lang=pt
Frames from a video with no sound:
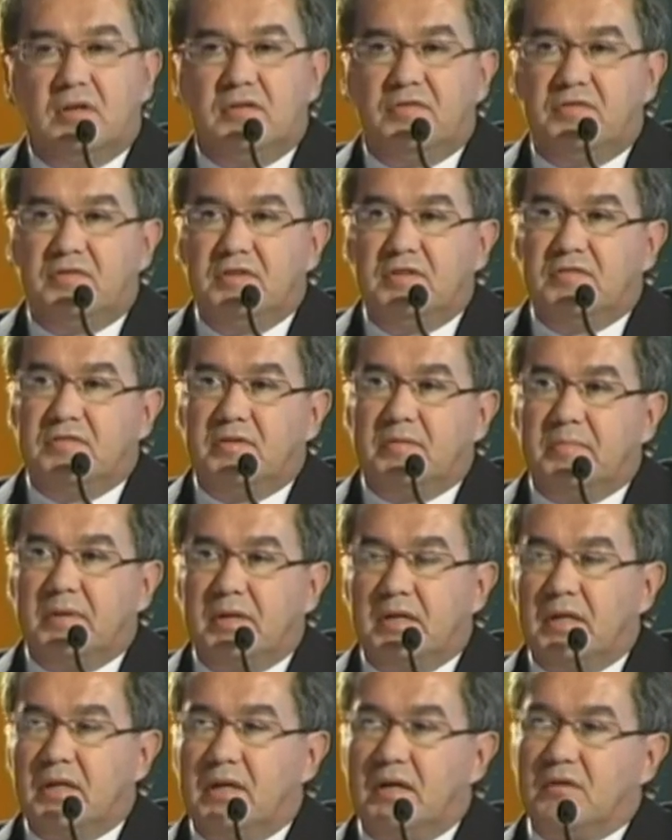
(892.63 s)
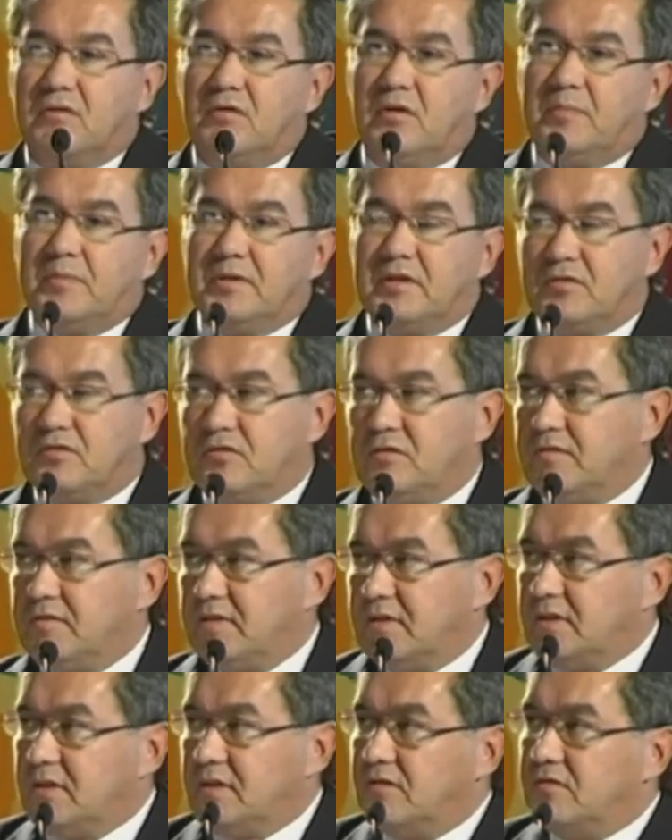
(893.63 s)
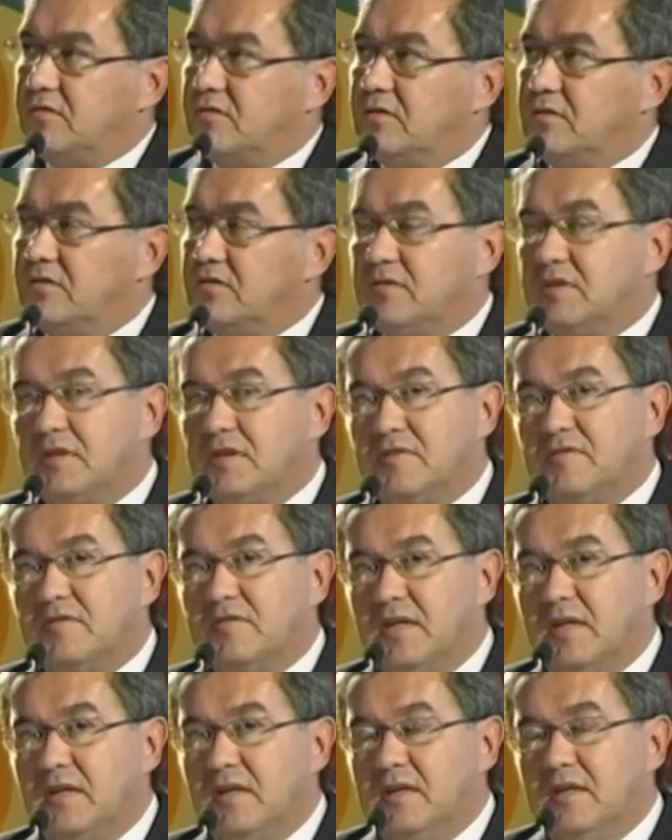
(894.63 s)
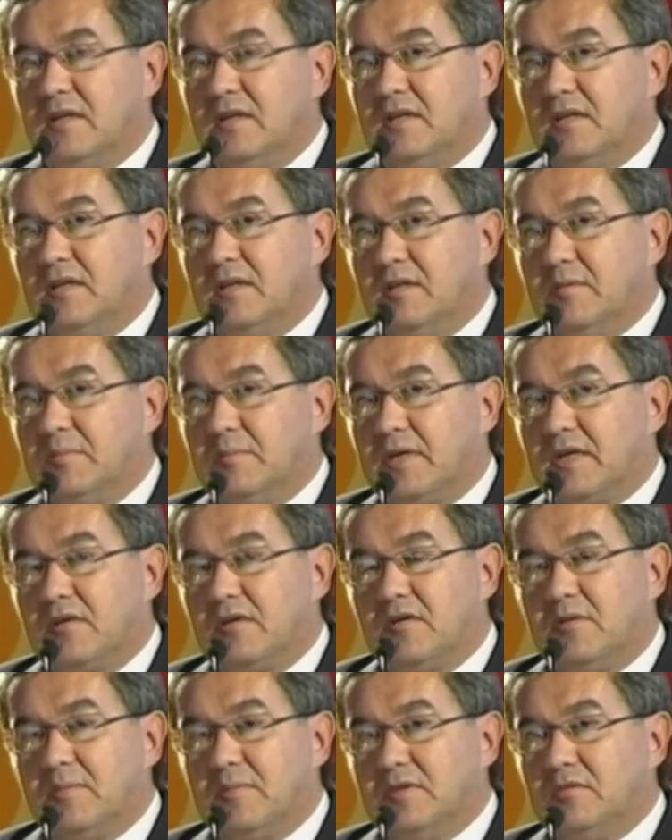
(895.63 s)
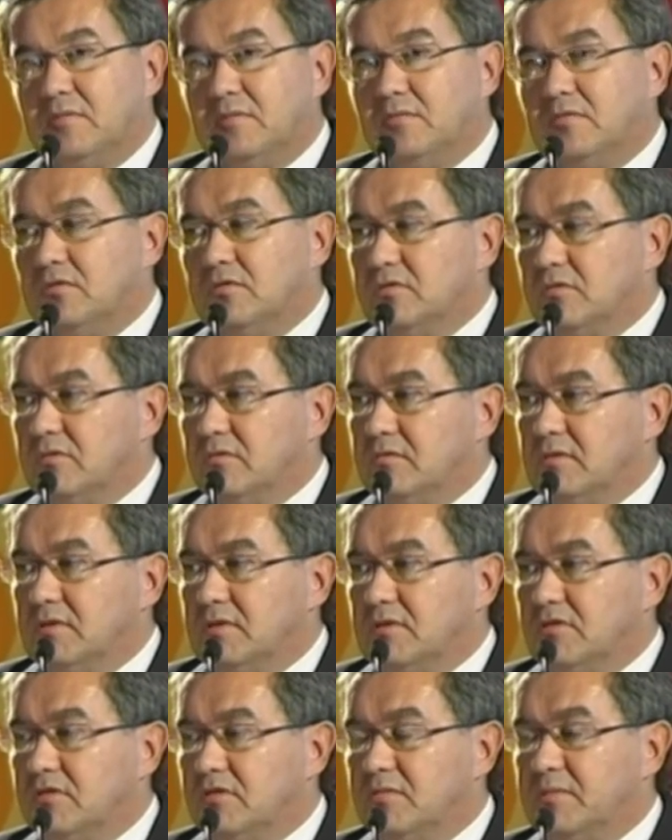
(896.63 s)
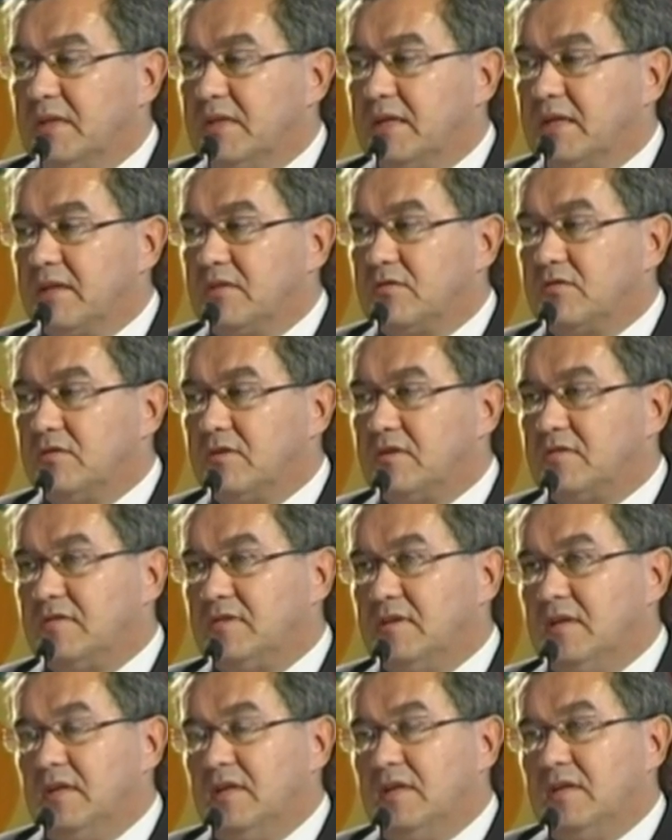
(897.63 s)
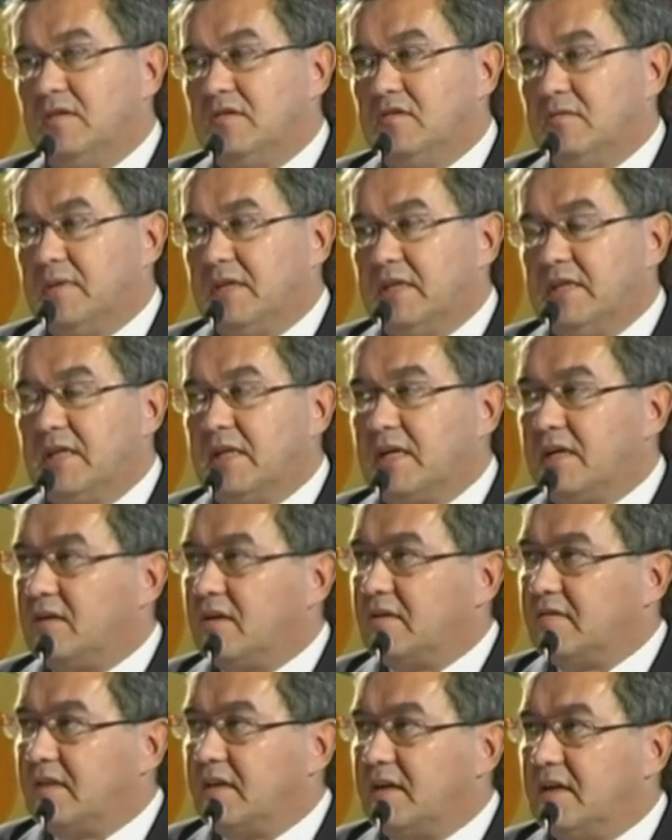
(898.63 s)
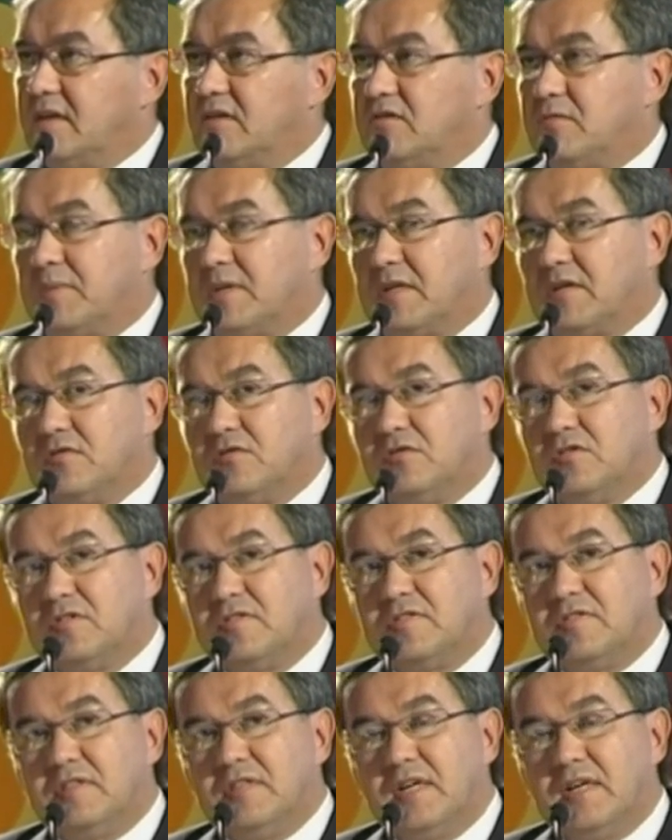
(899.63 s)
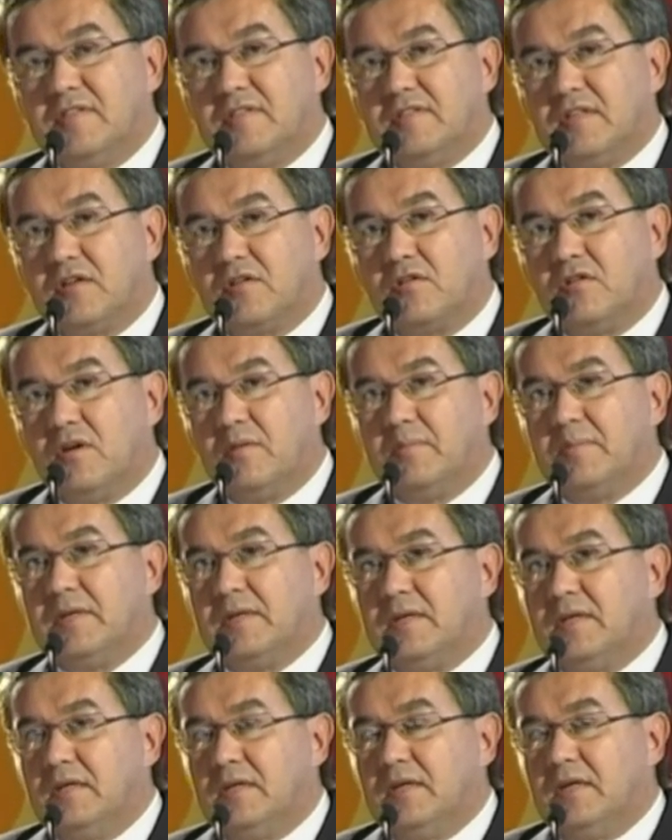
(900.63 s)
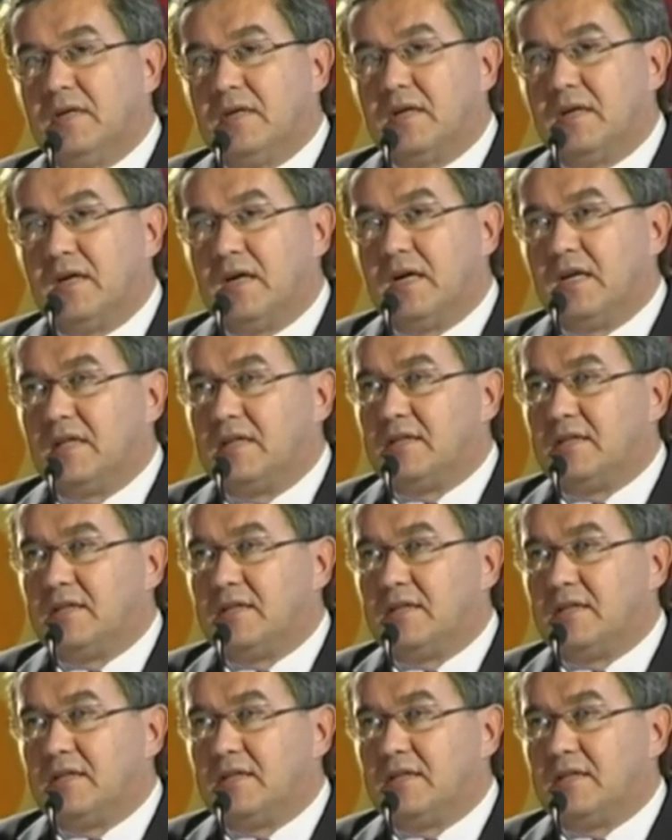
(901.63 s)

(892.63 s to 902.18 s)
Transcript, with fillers: à FIFA para a Copa das Confederações ano que vem e para a Copa do Mundo em 2014, de maneira que a nossa rede para as 12 cidades da Copa, ela